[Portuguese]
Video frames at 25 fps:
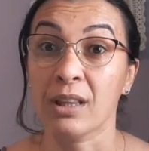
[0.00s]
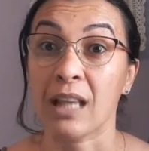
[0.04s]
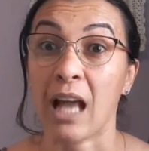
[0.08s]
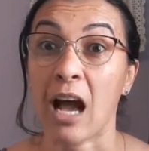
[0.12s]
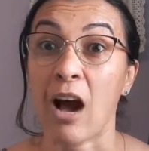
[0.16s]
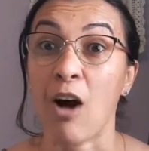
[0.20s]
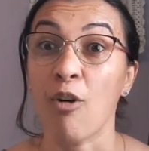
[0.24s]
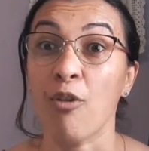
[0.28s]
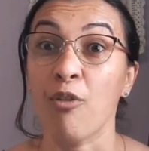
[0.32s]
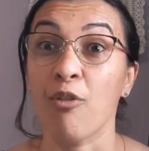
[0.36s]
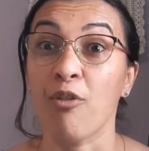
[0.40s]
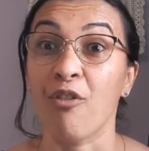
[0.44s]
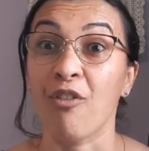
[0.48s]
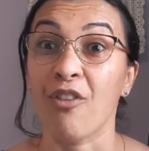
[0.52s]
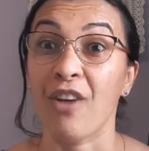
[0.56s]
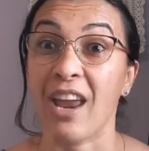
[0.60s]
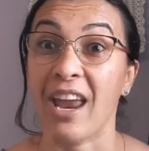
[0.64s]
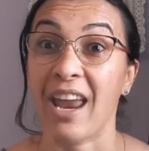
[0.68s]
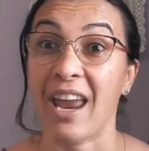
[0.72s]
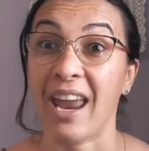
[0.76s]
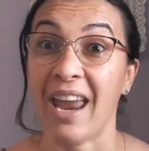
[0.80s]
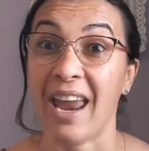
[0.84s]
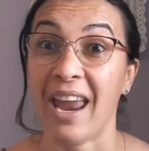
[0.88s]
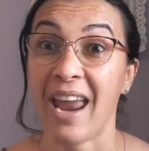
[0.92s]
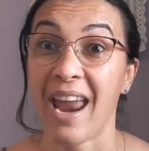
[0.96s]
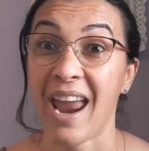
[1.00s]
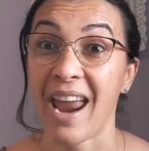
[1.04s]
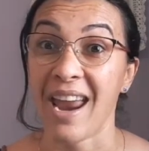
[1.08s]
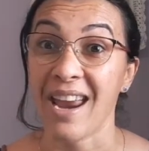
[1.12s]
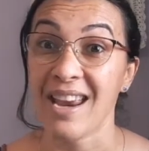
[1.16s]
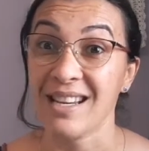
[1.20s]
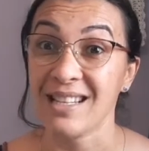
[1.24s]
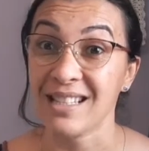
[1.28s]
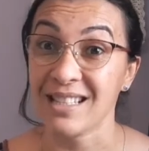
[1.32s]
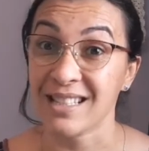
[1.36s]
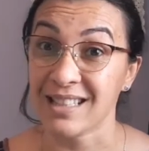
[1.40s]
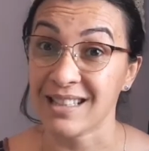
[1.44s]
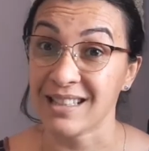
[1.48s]

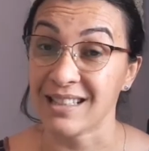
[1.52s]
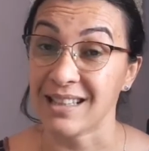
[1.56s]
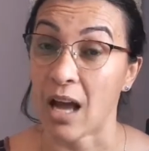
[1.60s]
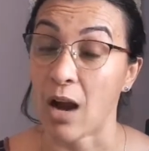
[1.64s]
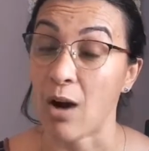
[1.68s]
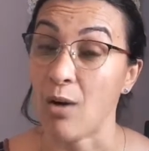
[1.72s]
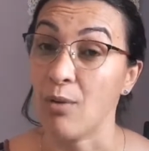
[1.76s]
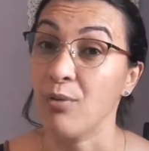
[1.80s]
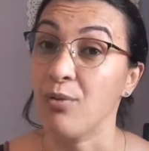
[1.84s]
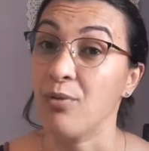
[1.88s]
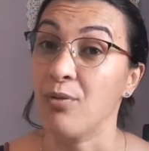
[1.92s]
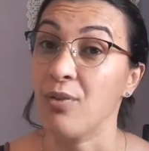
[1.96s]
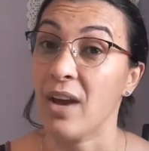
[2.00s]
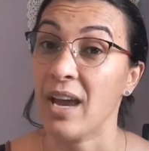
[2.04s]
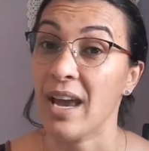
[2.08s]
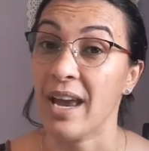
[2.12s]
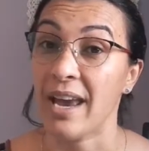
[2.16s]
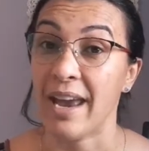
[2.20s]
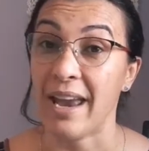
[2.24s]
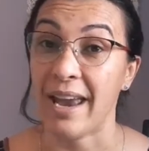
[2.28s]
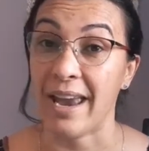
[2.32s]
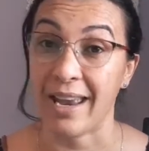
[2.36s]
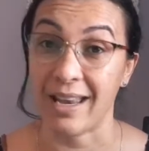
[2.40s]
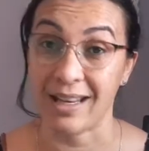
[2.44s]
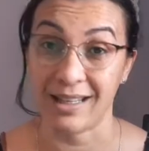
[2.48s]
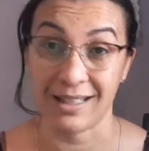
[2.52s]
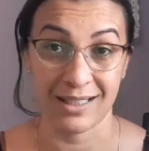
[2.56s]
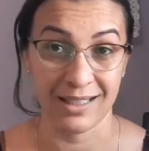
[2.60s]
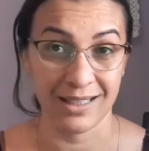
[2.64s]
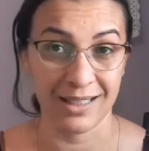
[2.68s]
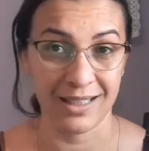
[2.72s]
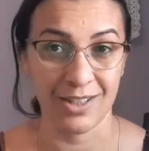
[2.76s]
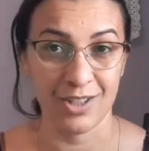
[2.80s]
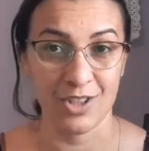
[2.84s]
Talvez, talvez